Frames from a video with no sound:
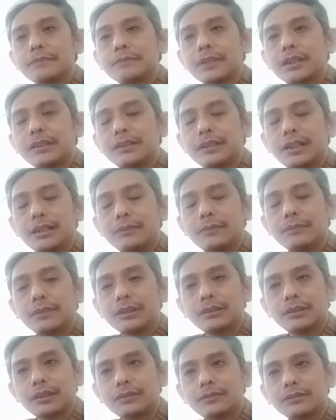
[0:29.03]
pada
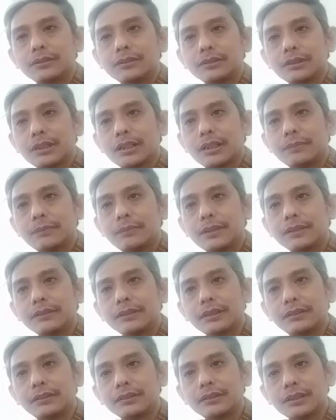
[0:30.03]
mata kuliah
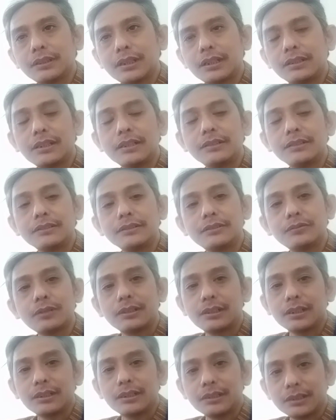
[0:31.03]
Pancasila dan
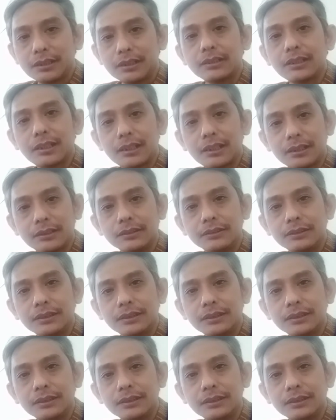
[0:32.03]
keluarga negaraan.